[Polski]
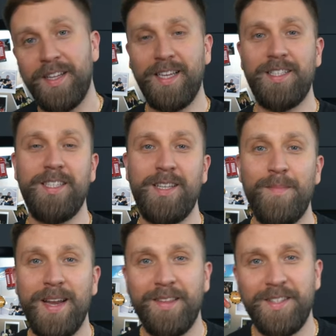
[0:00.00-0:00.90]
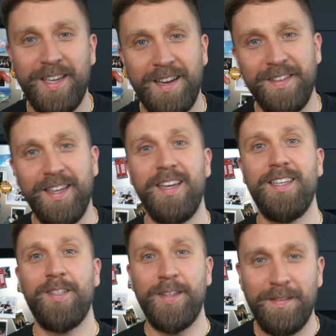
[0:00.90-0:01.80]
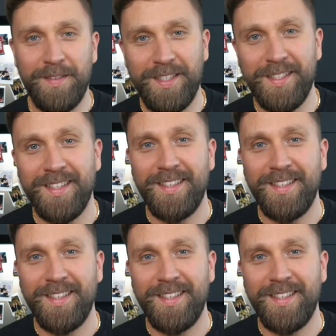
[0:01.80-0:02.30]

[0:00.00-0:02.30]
także jestem bardzo ciekawy, co nam wyjdzie.